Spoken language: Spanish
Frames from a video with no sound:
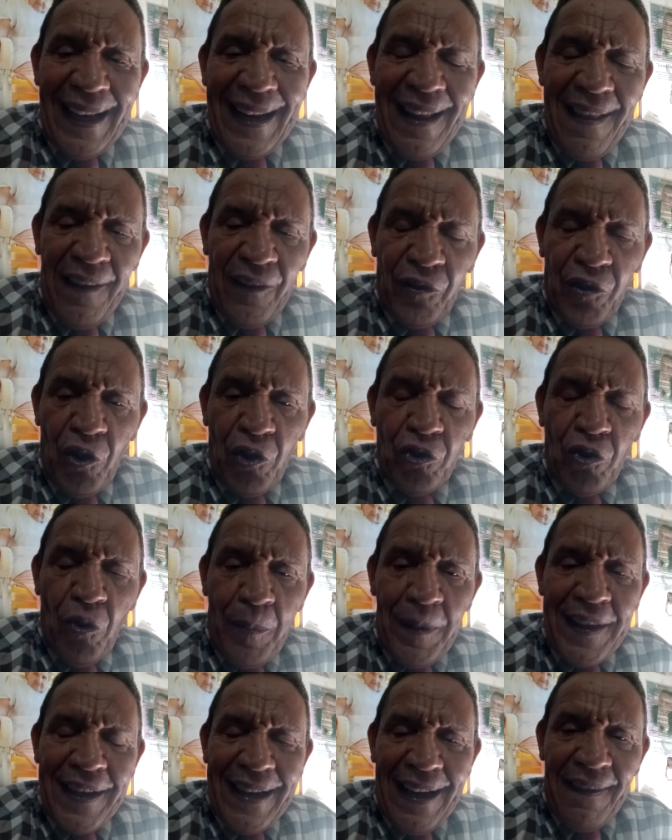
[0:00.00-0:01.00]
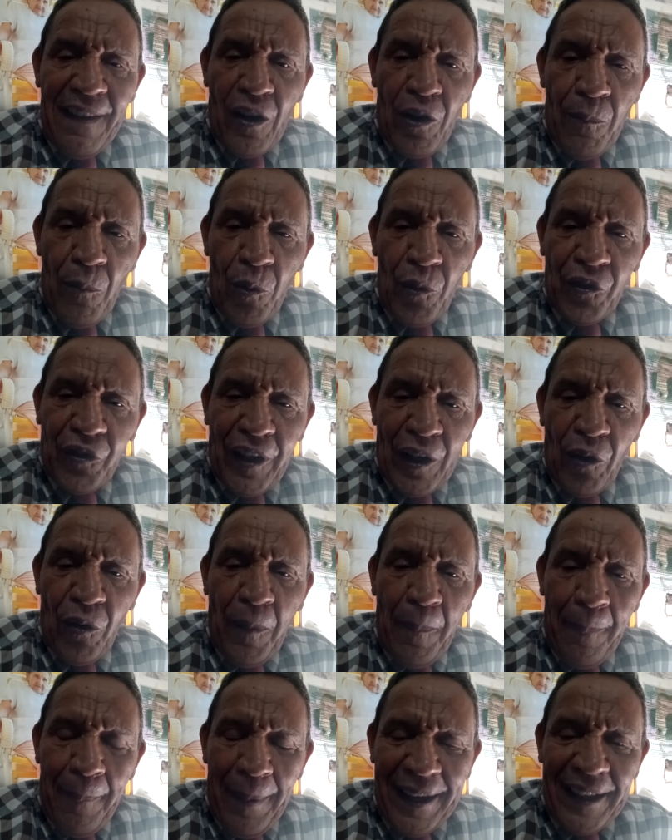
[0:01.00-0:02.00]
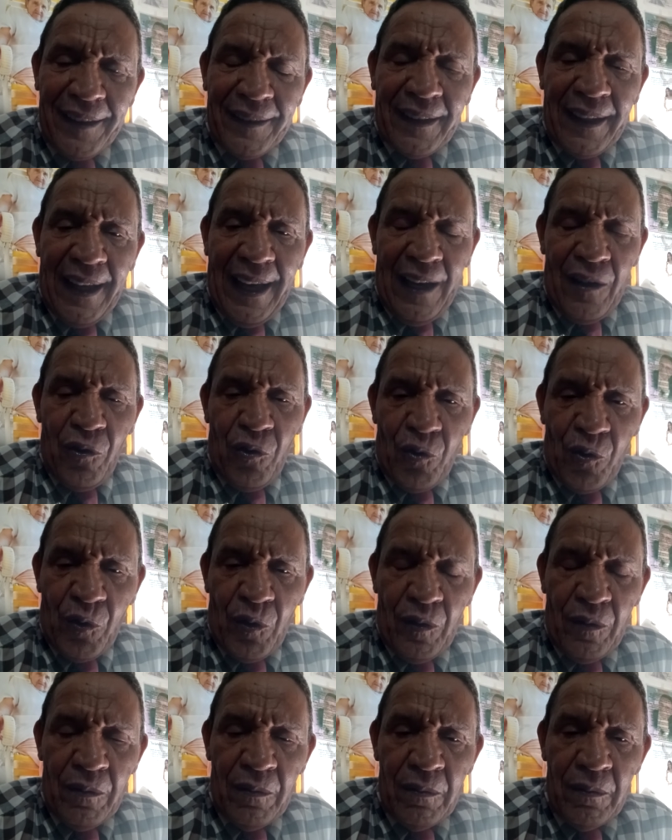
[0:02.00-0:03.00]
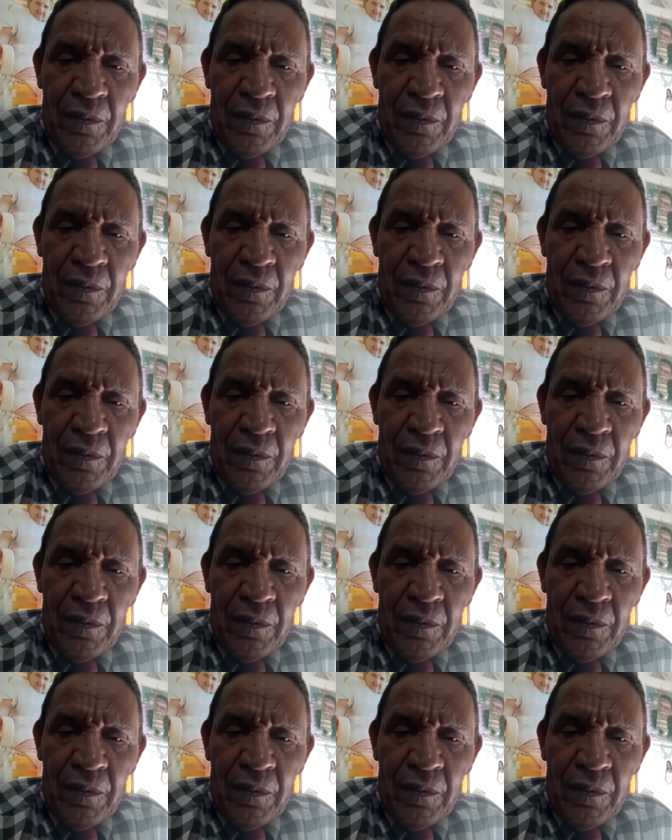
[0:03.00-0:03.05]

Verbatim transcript: a la nación dominicana como lo hicieron en 20 años.